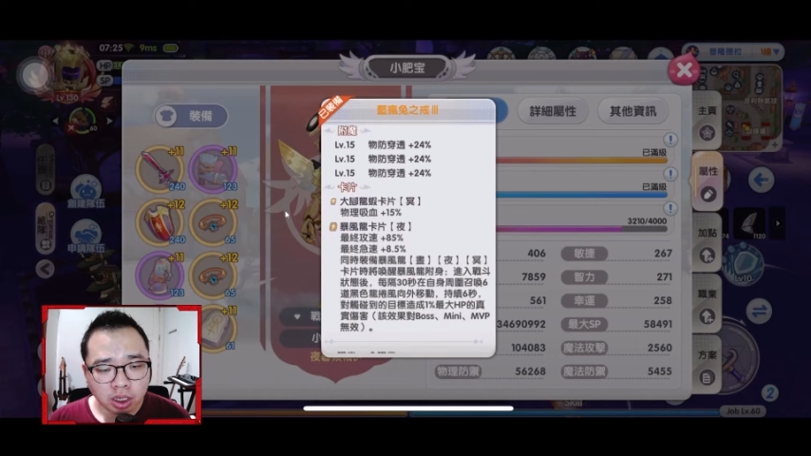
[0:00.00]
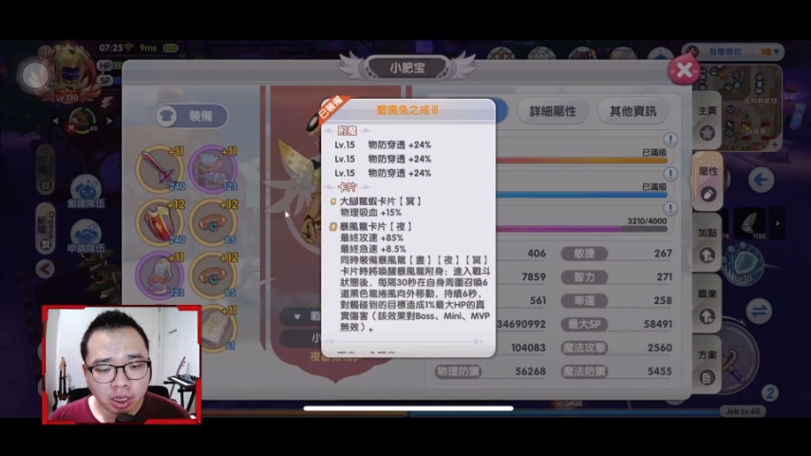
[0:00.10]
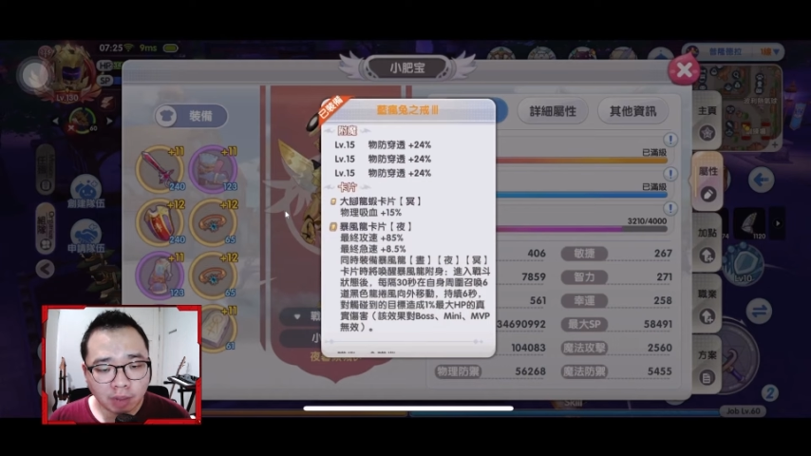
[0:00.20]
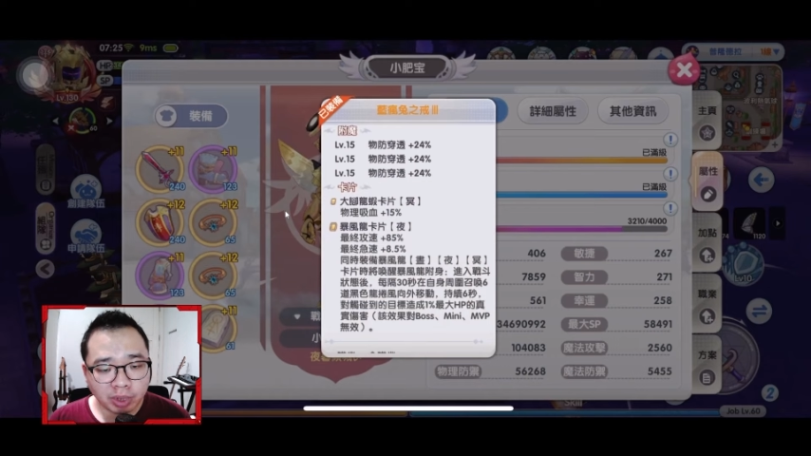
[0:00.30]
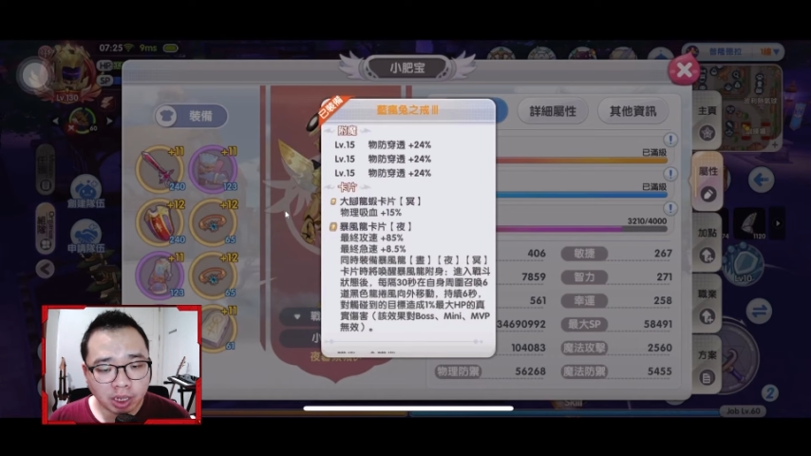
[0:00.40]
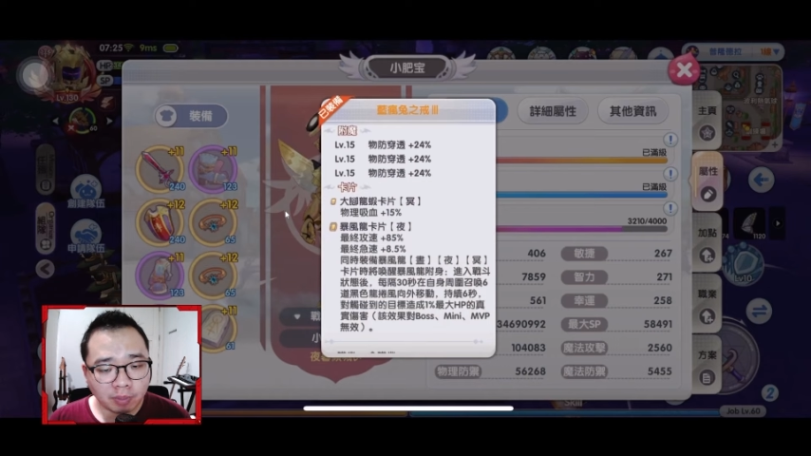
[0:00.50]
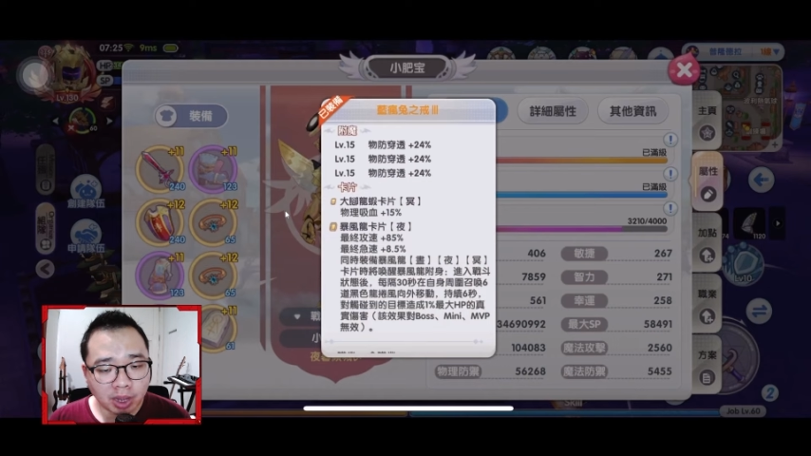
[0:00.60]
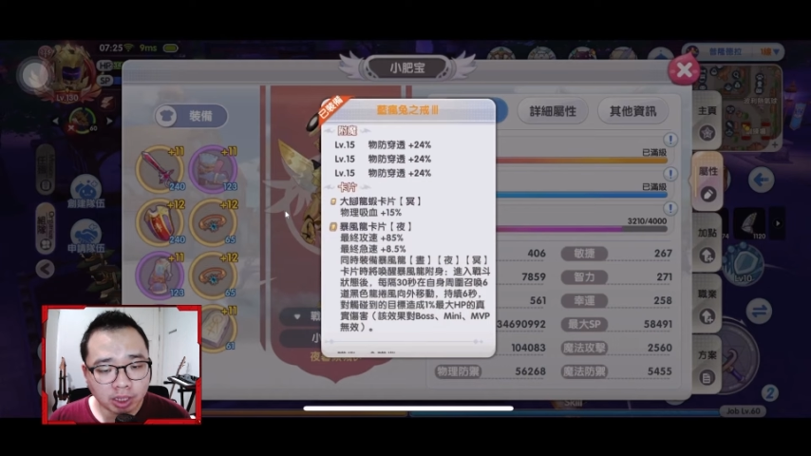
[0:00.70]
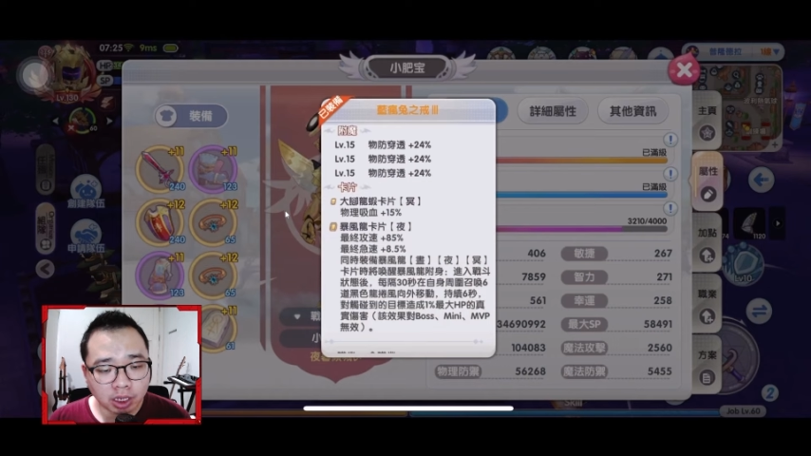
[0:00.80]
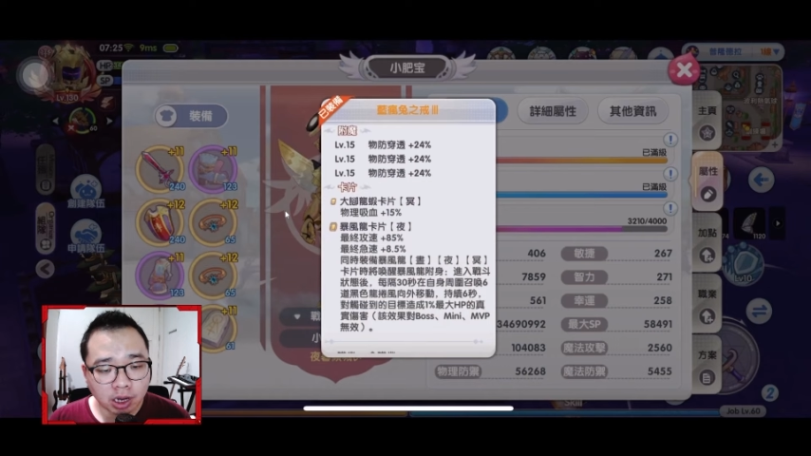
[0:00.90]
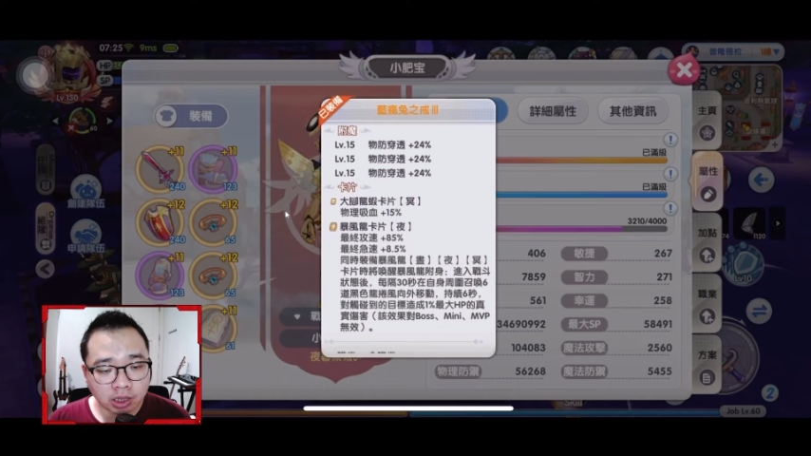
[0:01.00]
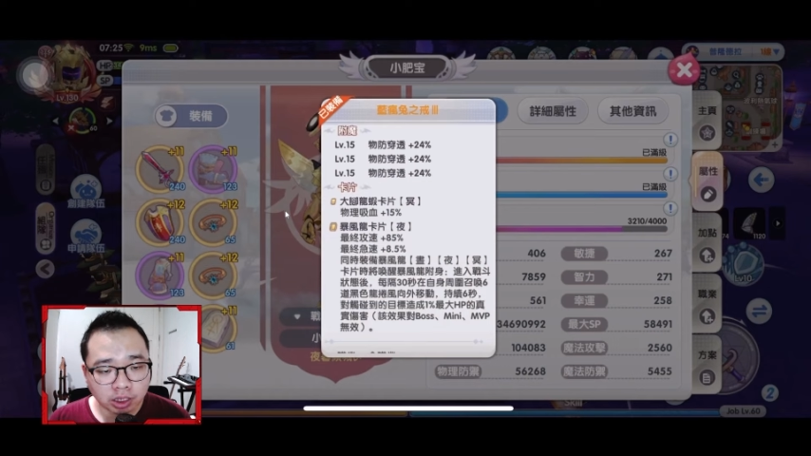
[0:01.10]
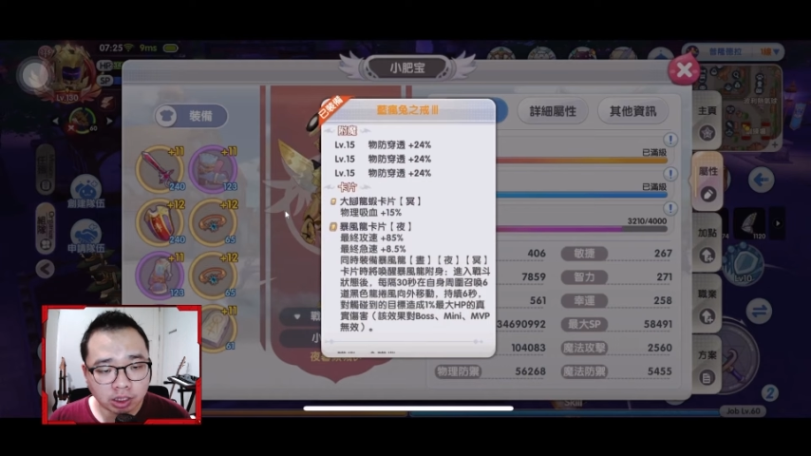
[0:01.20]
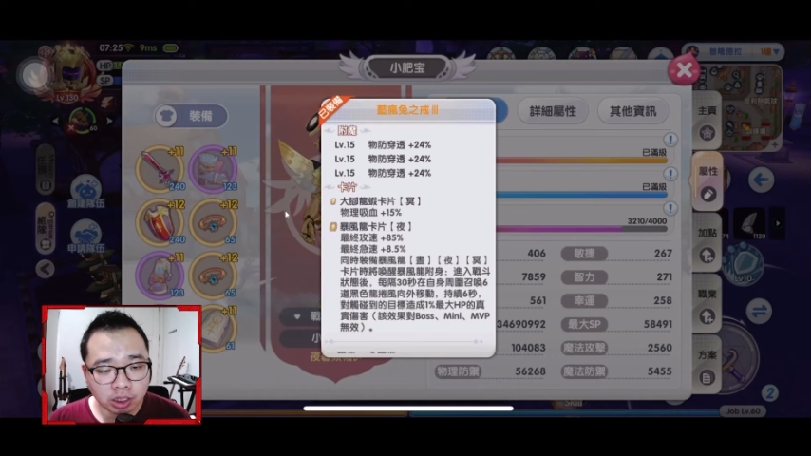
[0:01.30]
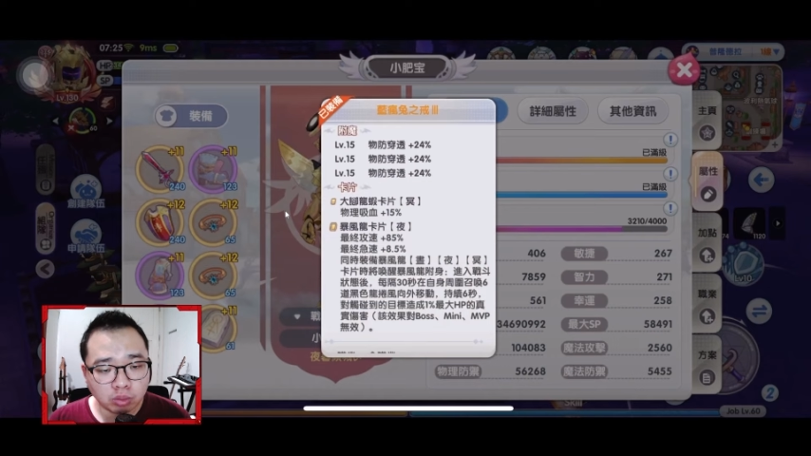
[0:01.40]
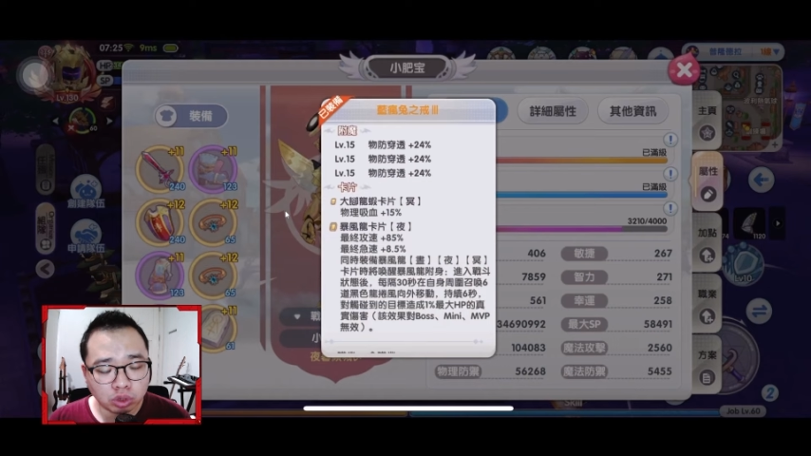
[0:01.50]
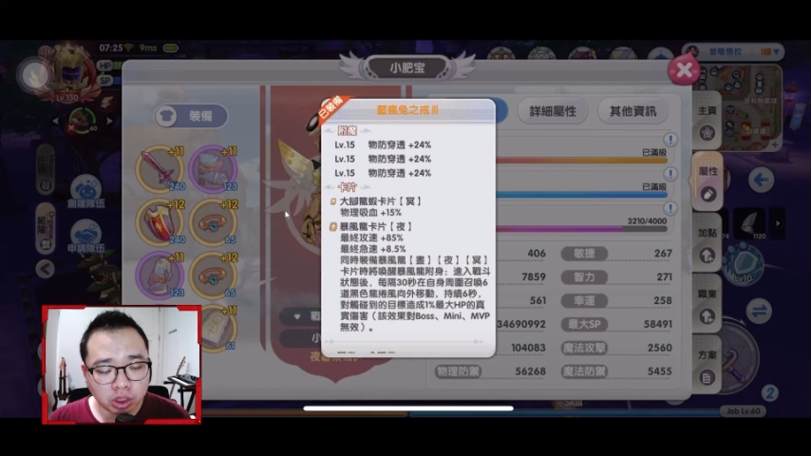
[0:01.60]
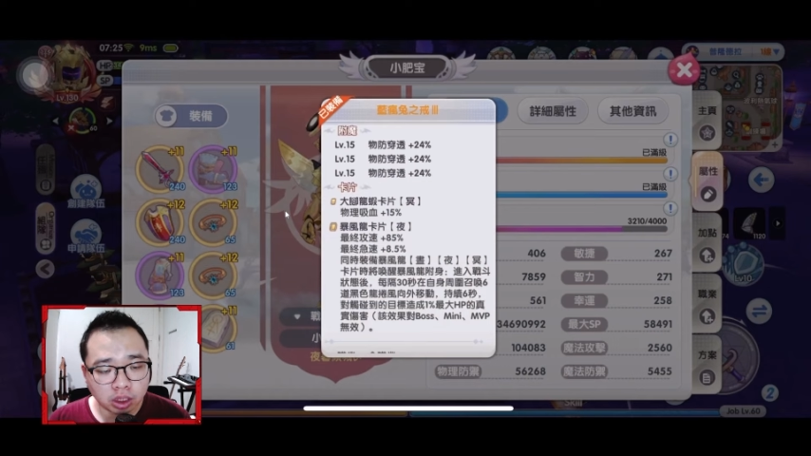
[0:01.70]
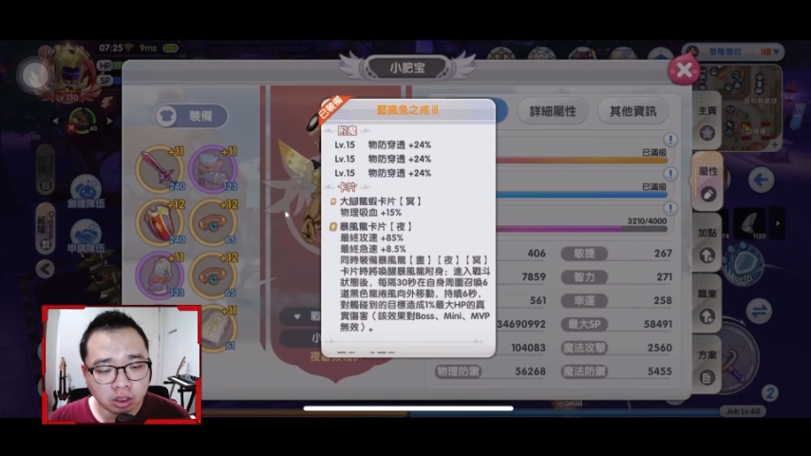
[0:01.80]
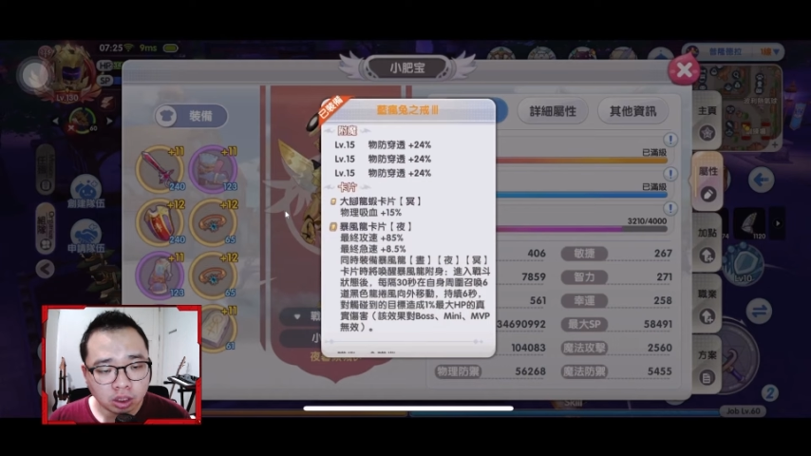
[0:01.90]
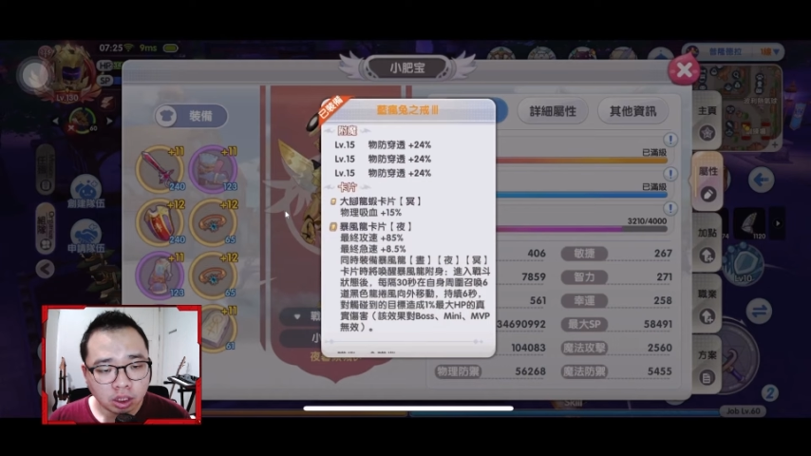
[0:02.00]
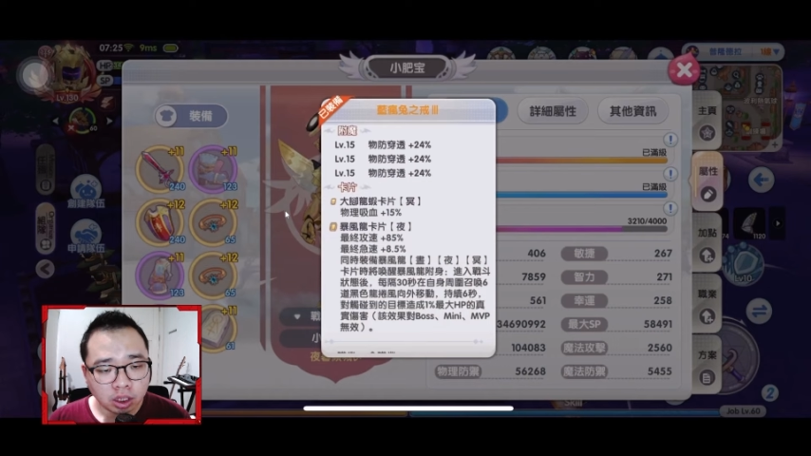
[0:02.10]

kenapa dia pakai card yang ini mungkin